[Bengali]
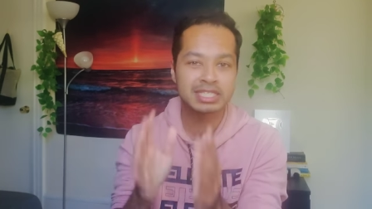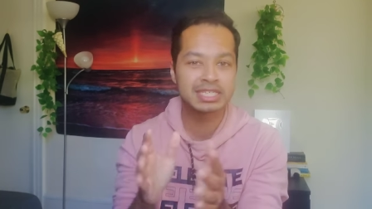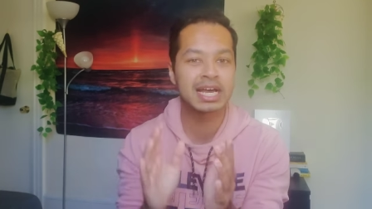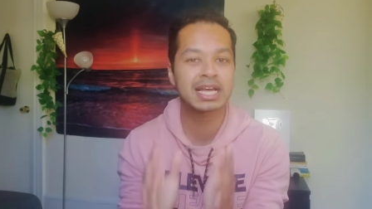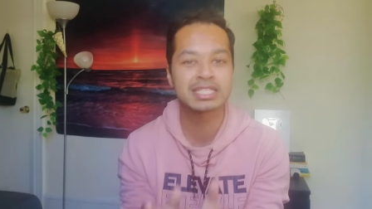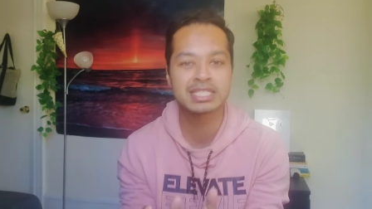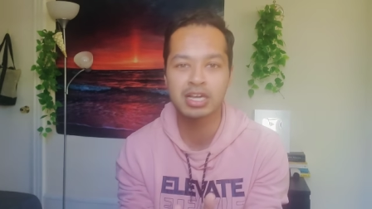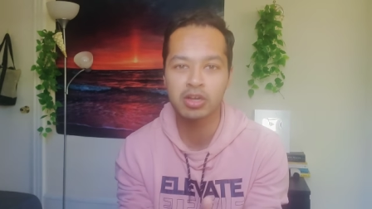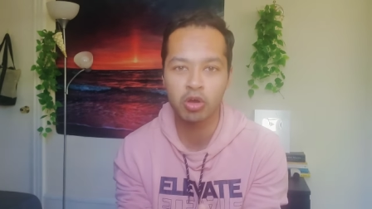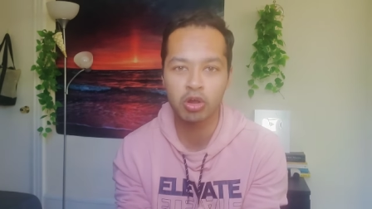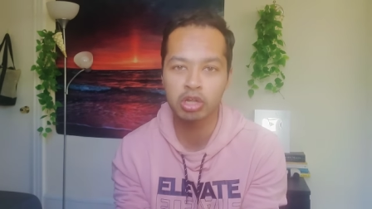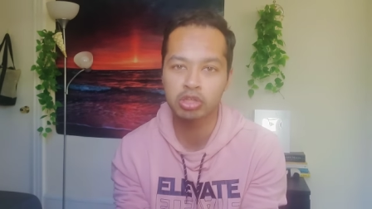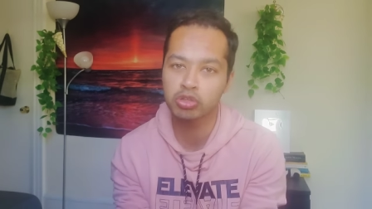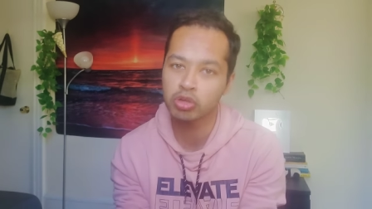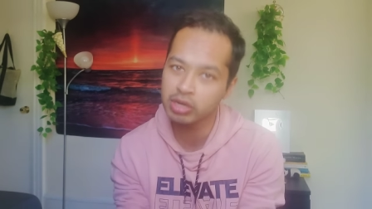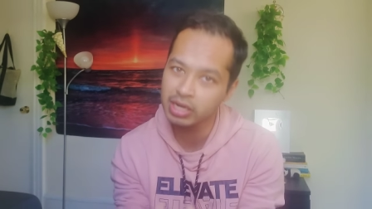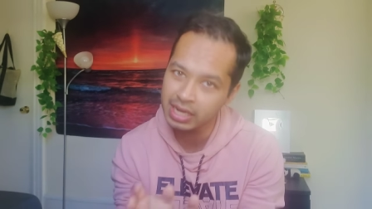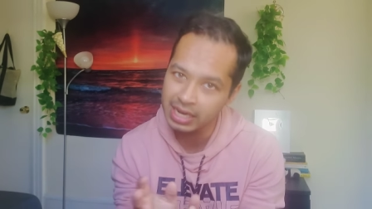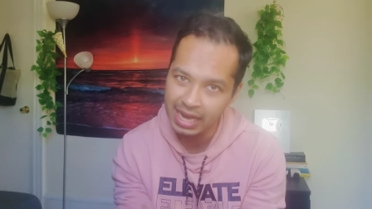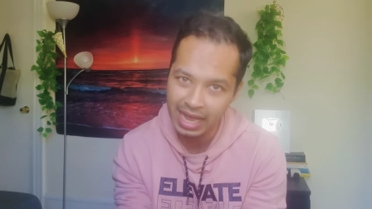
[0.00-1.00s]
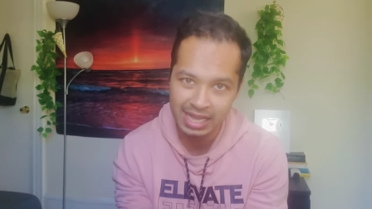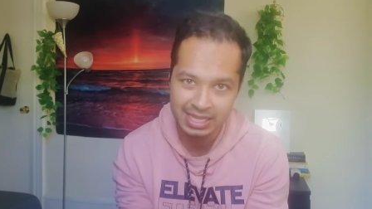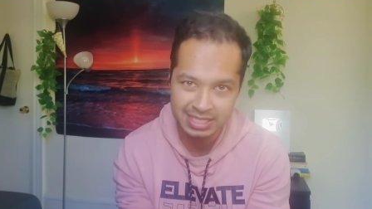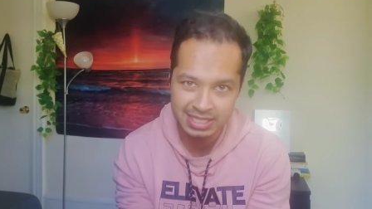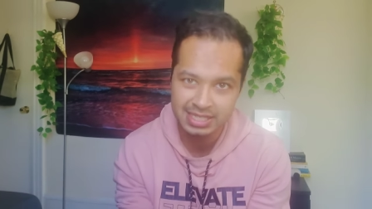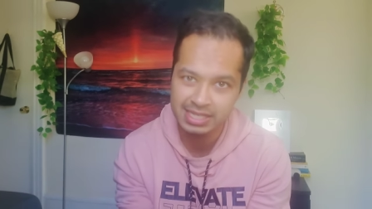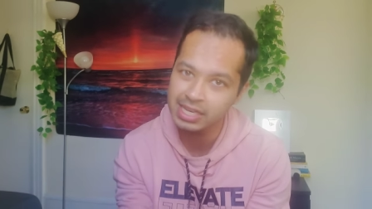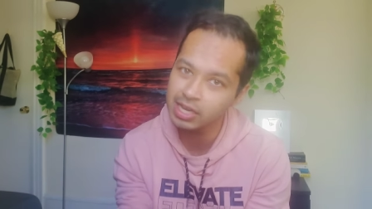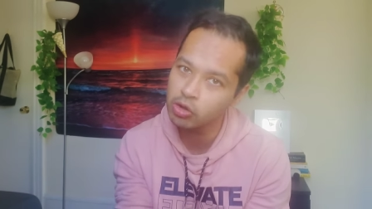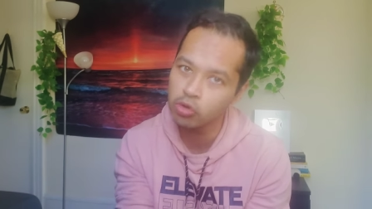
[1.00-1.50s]
যা যা করা দরকার
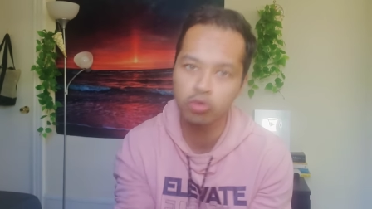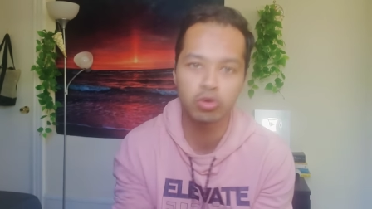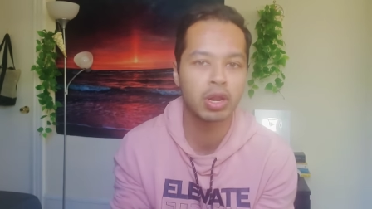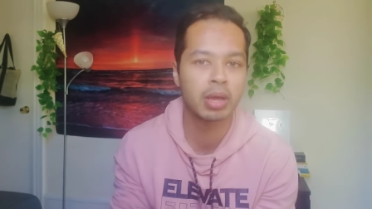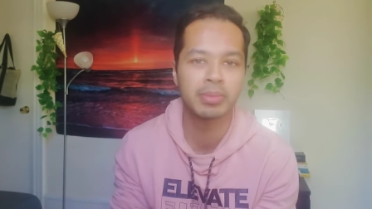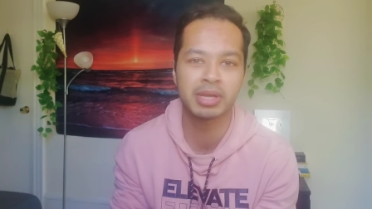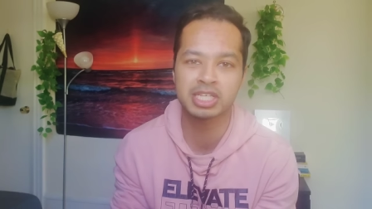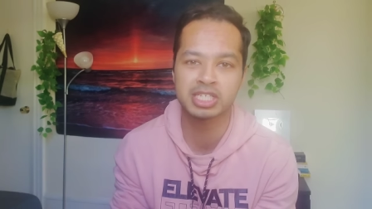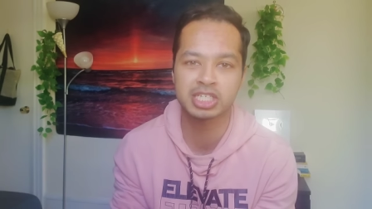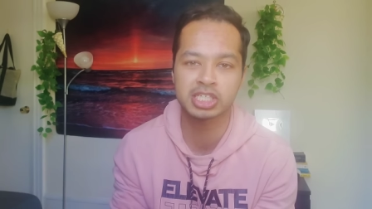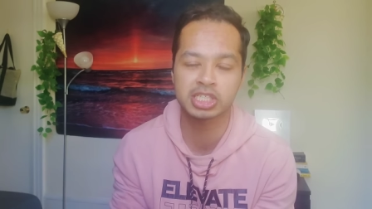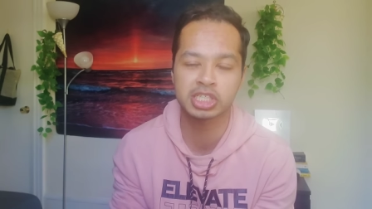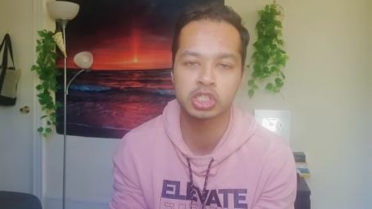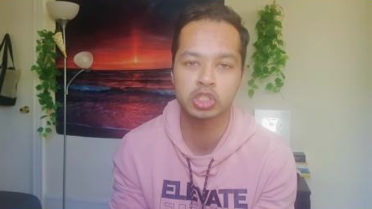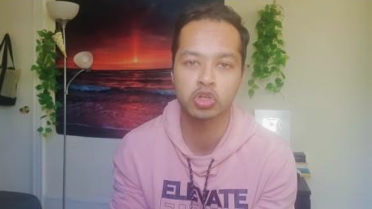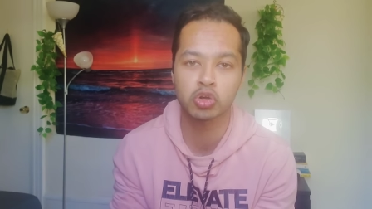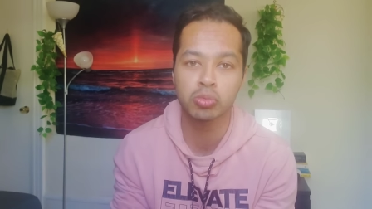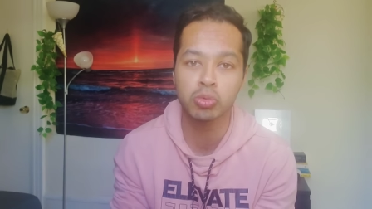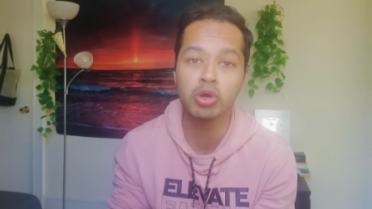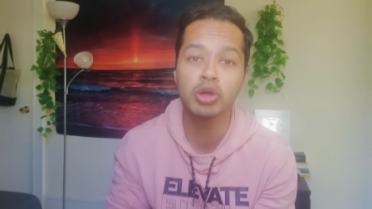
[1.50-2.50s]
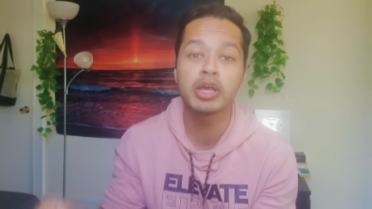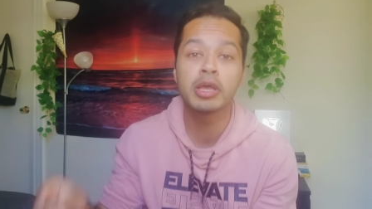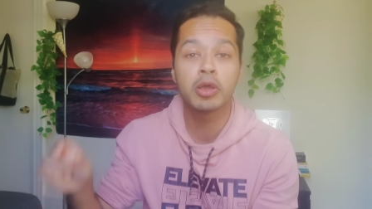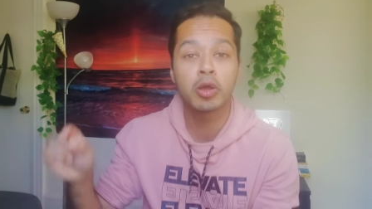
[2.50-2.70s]
আজকে ওগুলো আমি আজকে শেষ করব